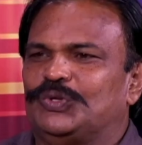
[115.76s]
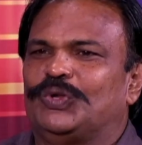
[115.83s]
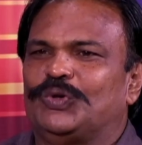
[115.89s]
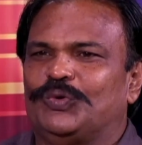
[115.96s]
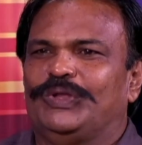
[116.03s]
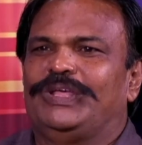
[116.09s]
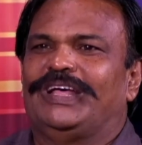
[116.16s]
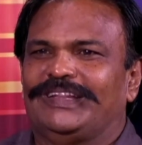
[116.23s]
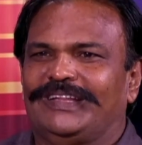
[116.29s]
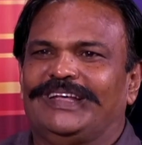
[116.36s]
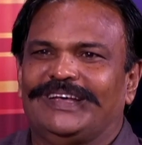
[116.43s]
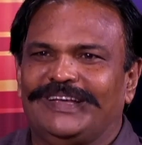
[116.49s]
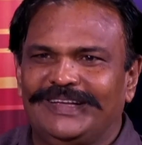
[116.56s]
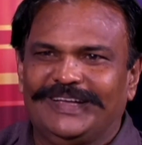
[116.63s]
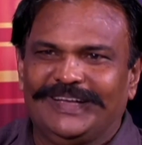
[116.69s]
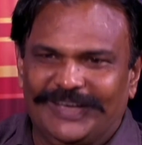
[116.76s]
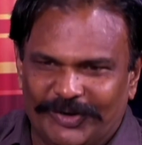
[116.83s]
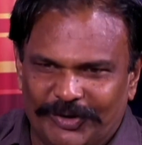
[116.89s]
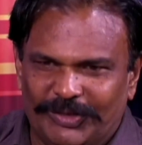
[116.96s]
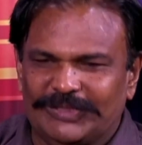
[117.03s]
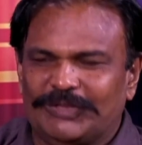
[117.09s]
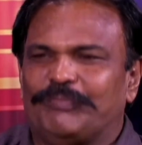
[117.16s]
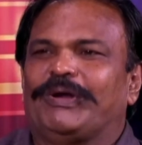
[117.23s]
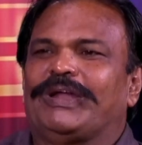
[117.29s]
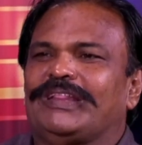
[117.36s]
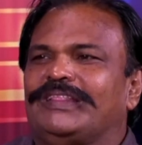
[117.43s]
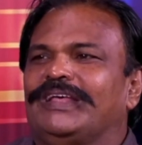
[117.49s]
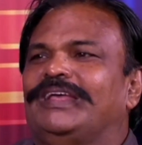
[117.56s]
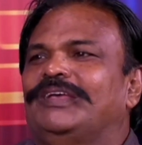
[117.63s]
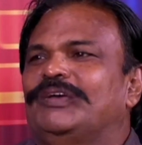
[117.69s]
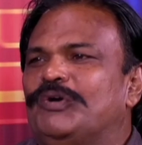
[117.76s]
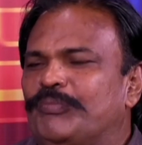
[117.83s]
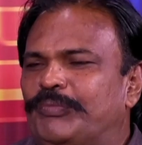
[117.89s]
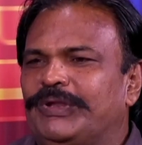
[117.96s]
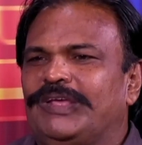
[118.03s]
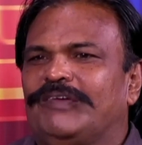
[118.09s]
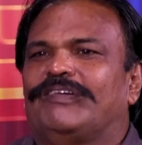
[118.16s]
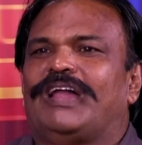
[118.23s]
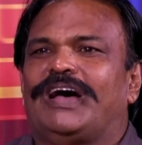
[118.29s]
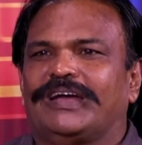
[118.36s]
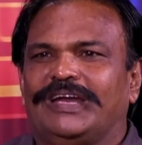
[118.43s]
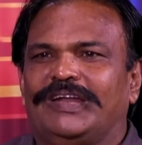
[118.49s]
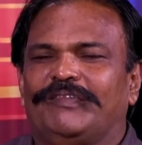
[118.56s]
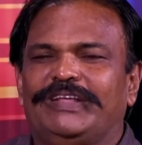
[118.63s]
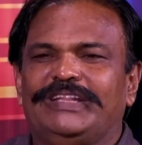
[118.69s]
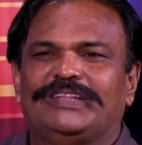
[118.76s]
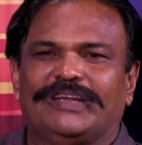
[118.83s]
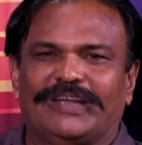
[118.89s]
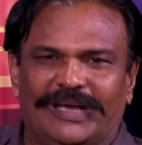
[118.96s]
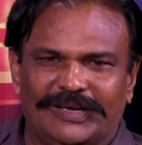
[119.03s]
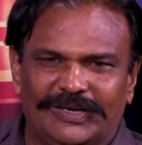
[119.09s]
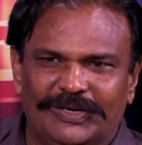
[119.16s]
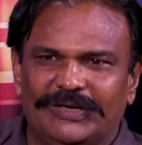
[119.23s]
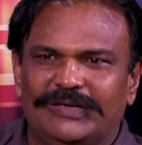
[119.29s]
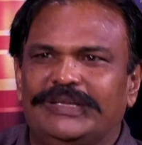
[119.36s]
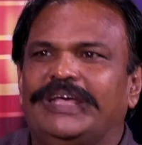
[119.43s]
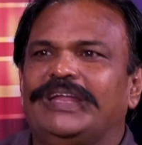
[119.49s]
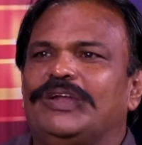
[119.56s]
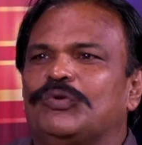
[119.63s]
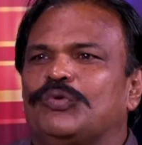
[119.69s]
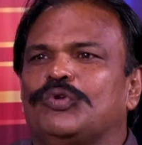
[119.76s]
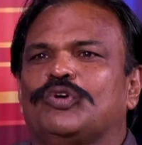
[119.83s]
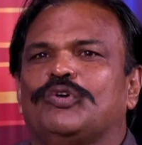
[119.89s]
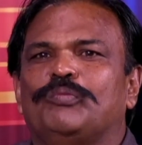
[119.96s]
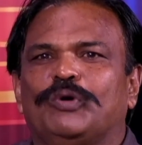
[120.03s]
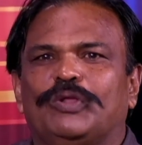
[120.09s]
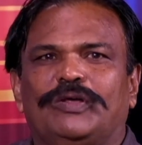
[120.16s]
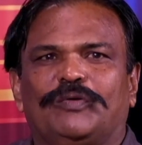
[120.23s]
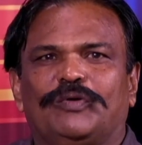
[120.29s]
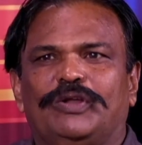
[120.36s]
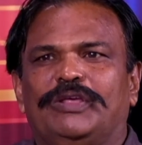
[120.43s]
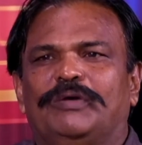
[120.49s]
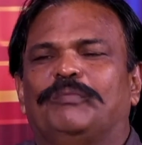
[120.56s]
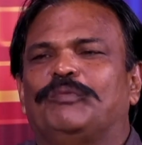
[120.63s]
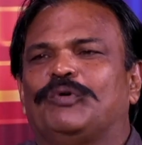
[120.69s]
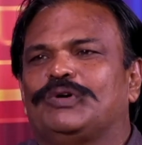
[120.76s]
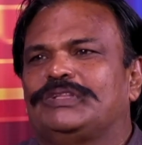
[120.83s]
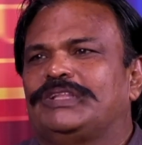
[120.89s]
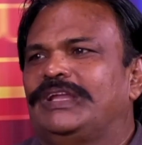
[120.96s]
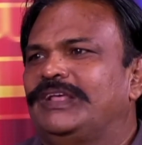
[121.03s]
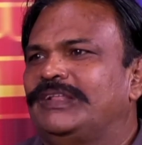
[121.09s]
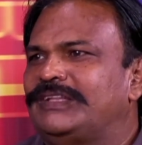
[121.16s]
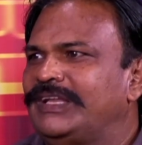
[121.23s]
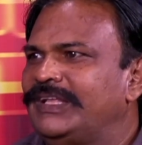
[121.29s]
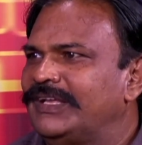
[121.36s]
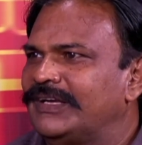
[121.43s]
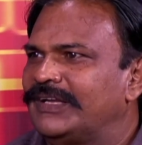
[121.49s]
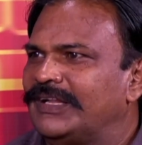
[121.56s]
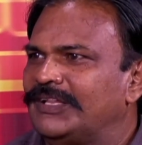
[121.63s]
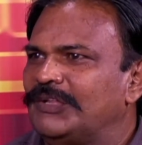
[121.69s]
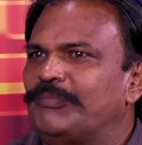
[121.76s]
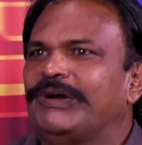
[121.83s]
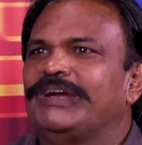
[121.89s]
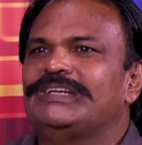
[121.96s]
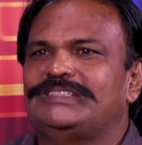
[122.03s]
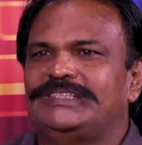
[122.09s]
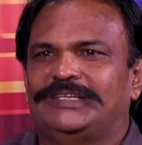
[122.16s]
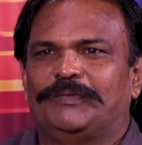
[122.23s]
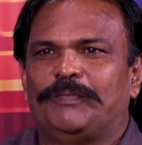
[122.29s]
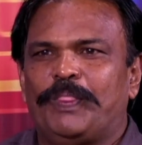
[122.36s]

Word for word: சொல்லக்கூடிய அந்த அந்த பணத்தை பெரிய விழாக்களை வைத்து நாங்கள் நேரில் கொடுக்கும்போது அவருடைய முகத்திலே தெரிகின்ற அந்த மகிழ்ச்சி